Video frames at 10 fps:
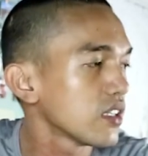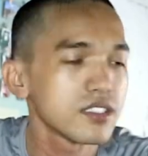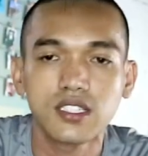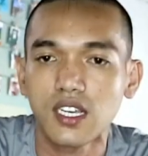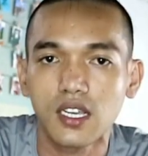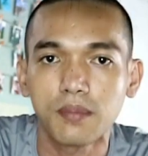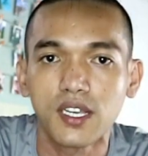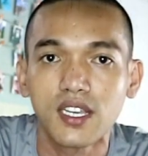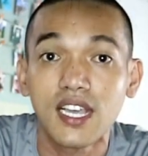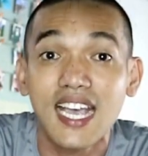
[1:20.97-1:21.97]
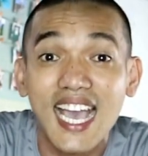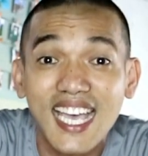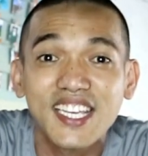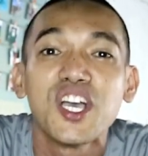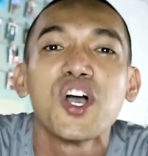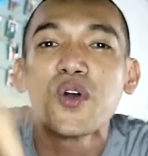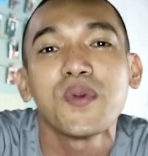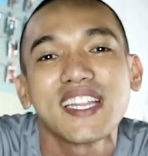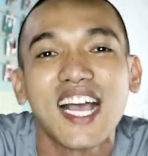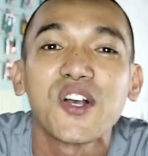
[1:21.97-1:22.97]
Asan na nga ba? Ay,
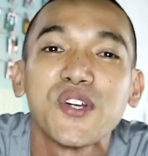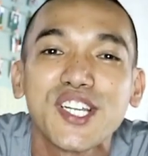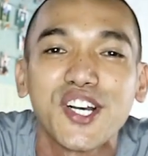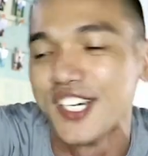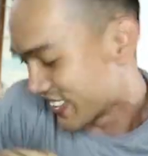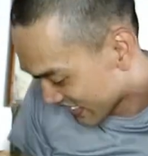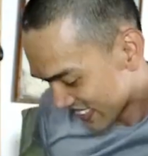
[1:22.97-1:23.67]
wait lang, kunin ko.